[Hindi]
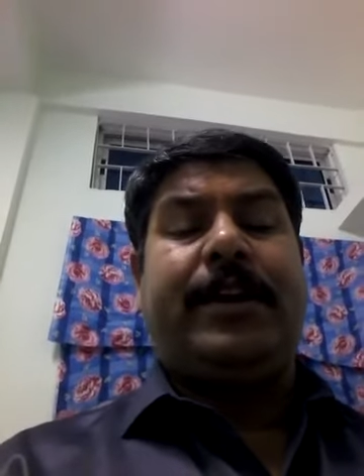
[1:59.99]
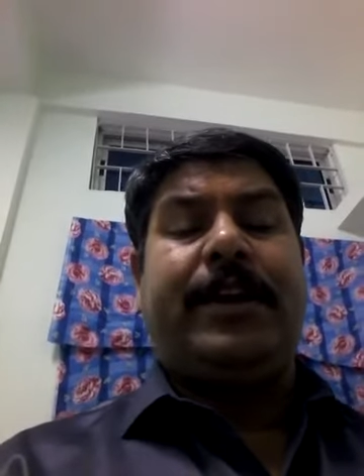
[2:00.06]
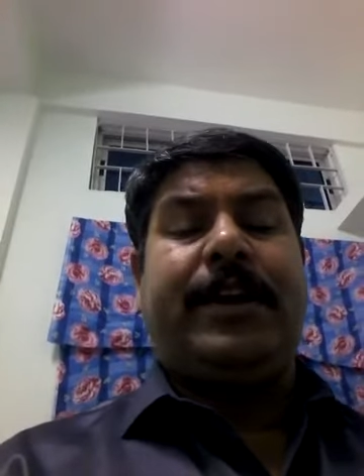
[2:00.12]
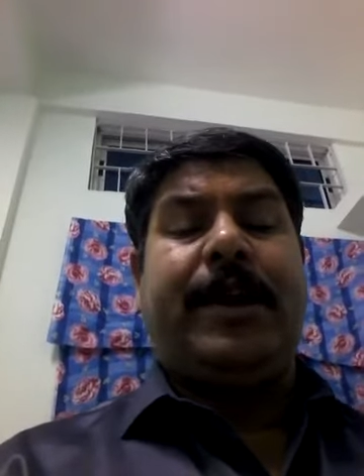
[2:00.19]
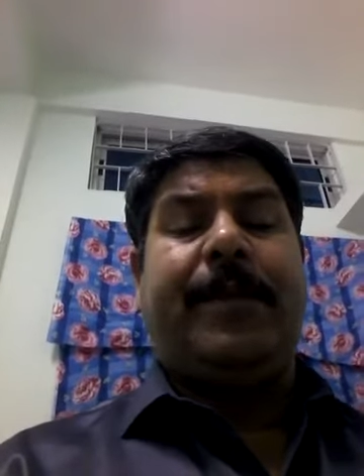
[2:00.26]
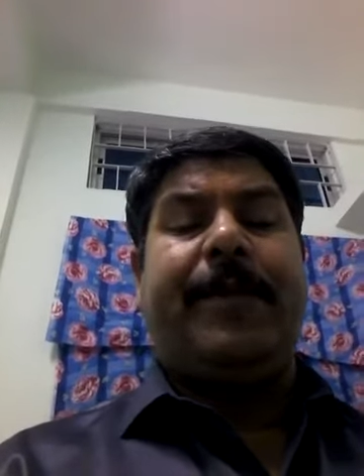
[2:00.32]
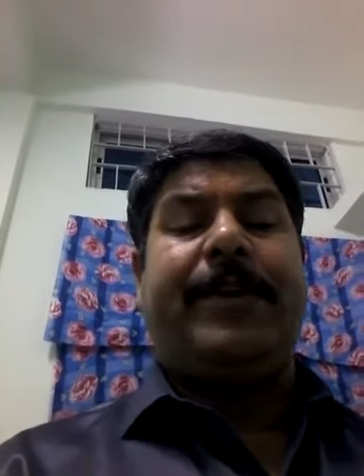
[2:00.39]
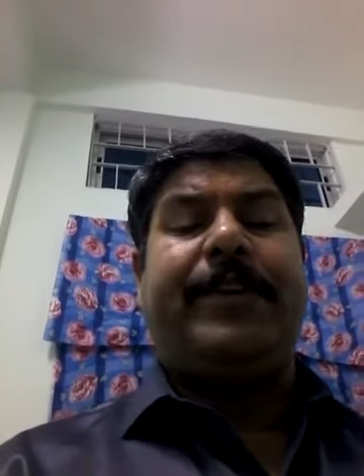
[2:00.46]

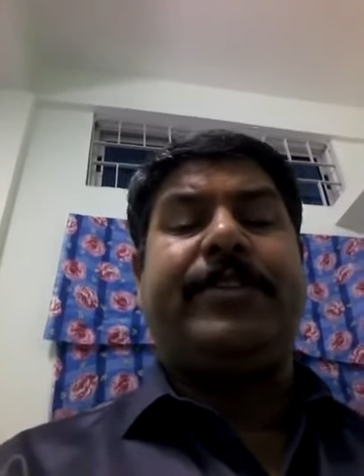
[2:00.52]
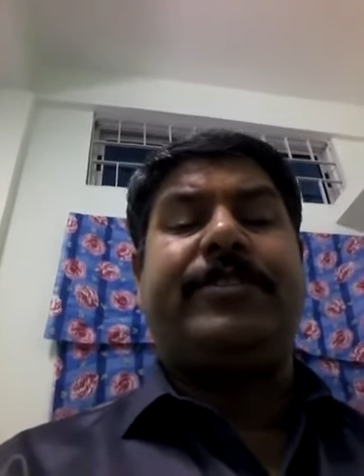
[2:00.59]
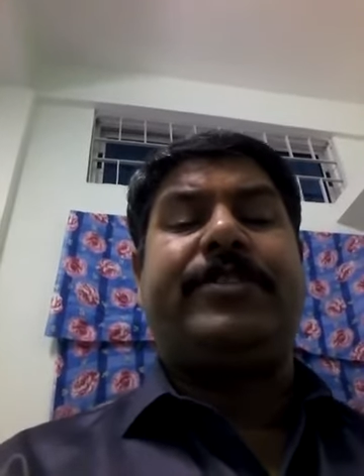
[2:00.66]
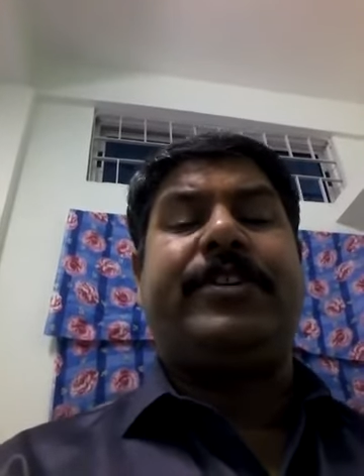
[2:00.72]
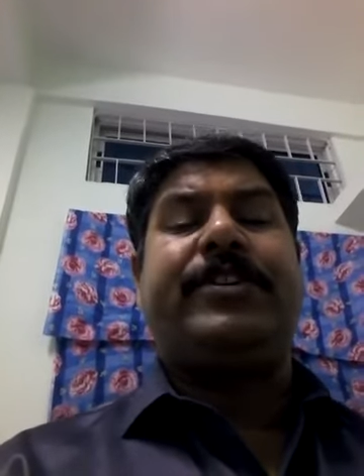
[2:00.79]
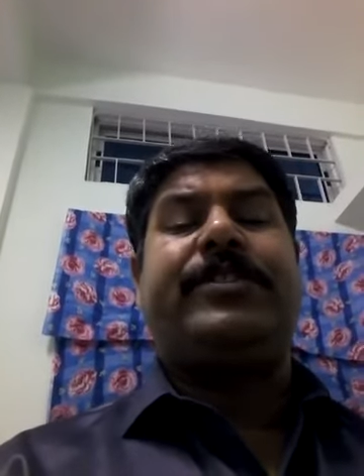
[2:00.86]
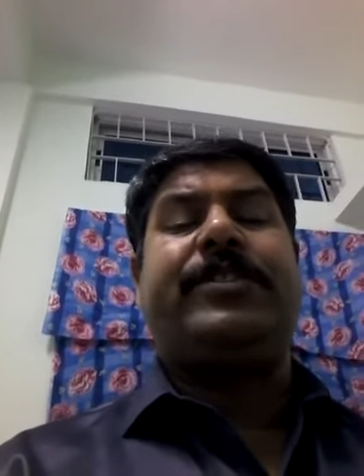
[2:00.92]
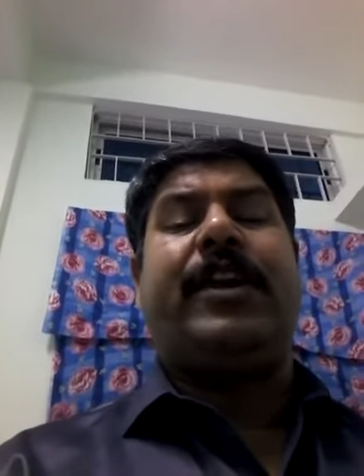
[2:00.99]
इंडेमिक
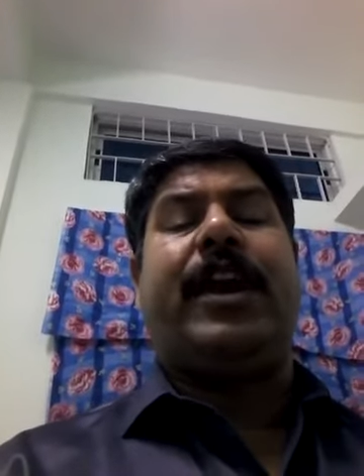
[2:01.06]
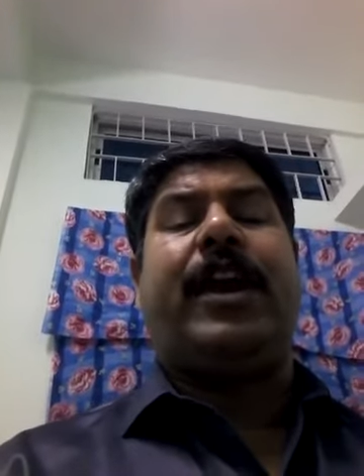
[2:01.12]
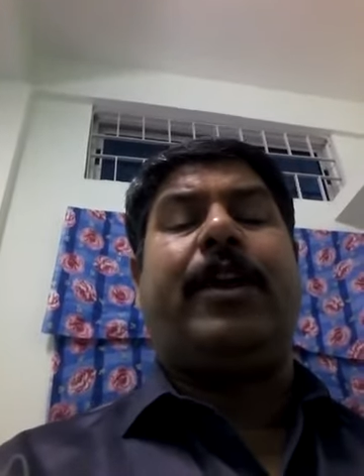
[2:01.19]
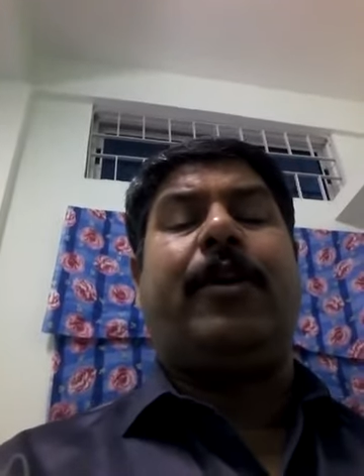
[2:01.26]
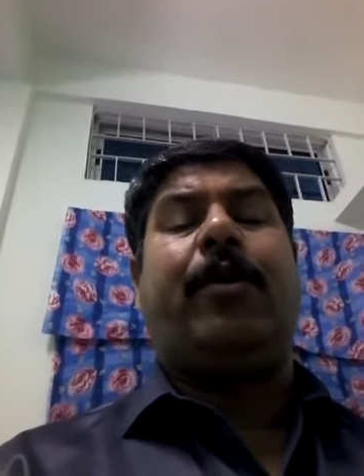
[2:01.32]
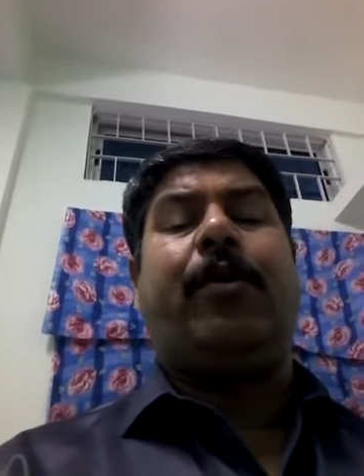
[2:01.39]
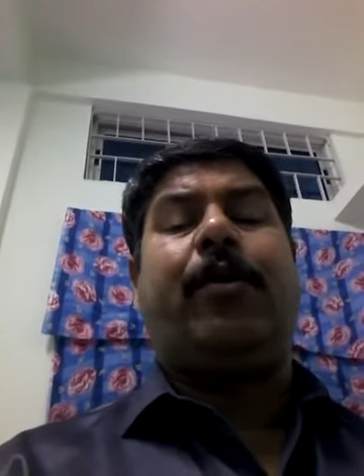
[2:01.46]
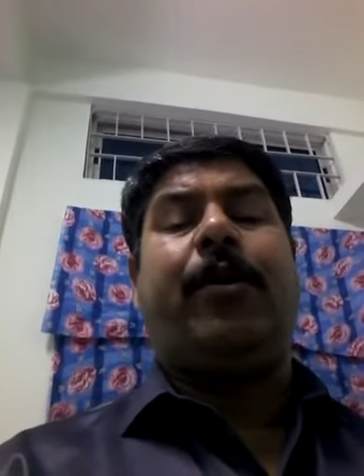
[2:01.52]
डिसीज
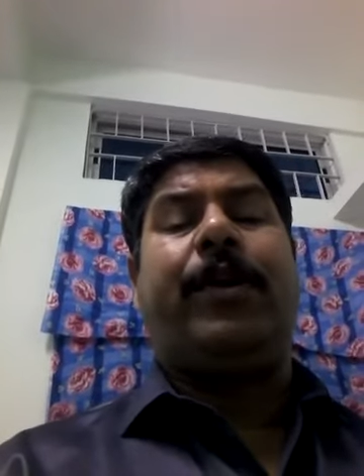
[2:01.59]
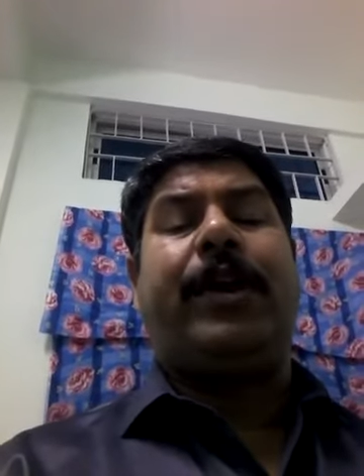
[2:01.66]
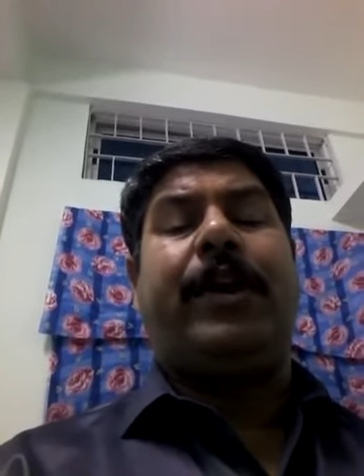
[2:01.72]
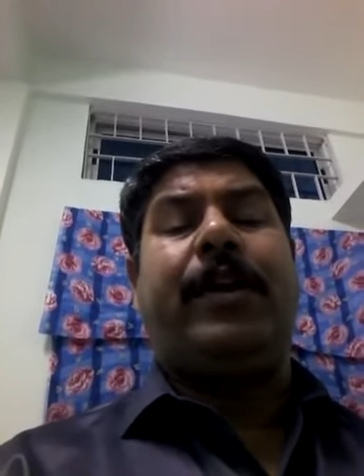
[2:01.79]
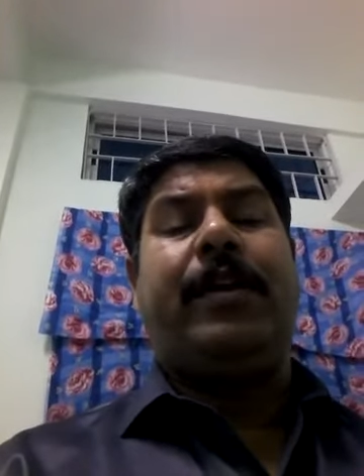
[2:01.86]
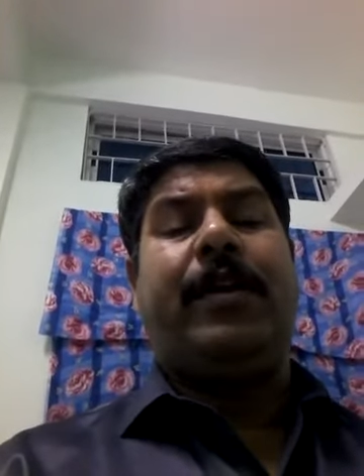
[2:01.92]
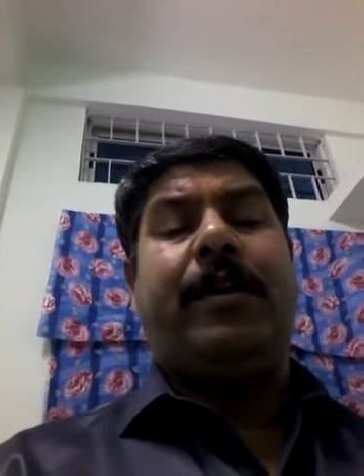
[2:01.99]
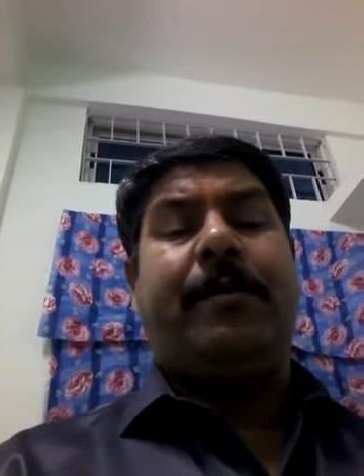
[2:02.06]
एंड लो
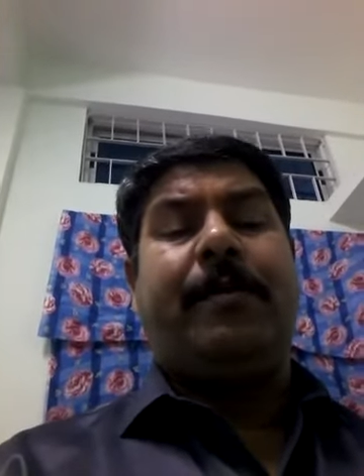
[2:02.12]
इन